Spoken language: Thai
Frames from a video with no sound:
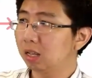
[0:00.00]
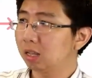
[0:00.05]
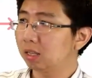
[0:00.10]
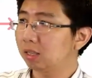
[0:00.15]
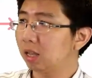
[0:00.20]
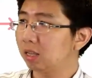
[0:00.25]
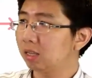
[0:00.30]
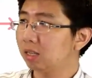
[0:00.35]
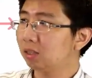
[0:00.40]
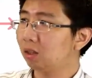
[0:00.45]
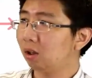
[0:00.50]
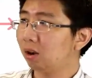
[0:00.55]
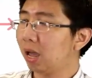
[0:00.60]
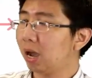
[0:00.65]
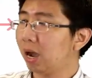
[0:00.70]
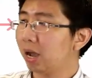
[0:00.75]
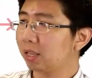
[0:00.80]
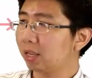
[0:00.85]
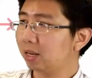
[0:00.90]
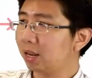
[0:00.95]
แทนที่ตอนแรก
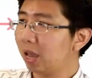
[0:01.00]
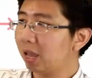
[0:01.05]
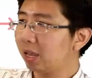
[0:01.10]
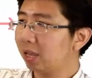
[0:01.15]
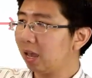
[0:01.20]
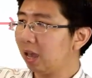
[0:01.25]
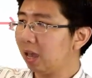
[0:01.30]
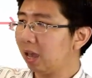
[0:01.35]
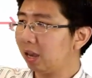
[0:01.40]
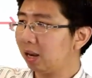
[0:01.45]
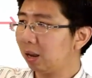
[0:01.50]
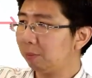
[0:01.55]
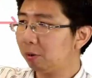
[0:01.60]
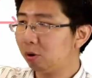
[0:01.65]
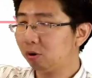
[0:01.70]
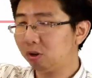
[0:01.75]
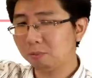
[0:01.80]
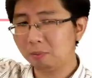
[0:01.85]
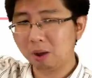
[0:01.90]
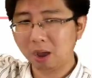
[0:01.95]
อาจจะได้แค่ W
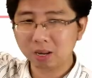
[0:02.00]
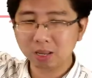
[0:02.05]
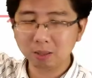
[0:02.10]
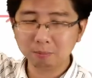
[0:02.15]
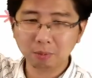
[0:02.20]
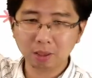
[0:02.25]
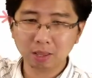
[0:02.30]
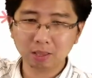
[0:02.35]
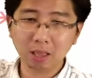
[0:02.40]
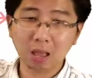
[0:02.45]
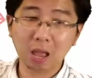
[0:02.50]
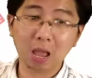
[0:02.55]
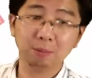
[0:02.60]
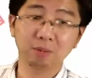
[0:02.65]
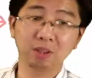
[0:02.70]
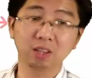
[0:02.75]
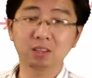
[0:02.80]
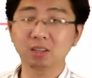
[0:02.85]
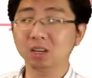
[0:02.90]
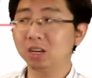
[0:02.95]
turbine ที่เป็น High
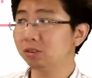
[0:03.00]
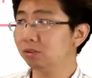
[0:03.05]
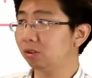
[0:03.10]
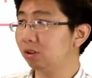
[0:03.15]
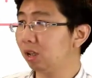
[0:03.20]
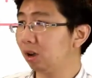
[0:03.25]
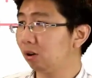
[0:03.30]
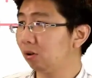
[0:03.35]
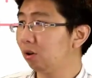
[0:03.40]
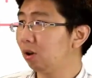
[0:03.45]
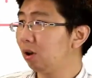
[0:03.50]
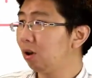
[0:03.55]
Pressure ตัวเดียว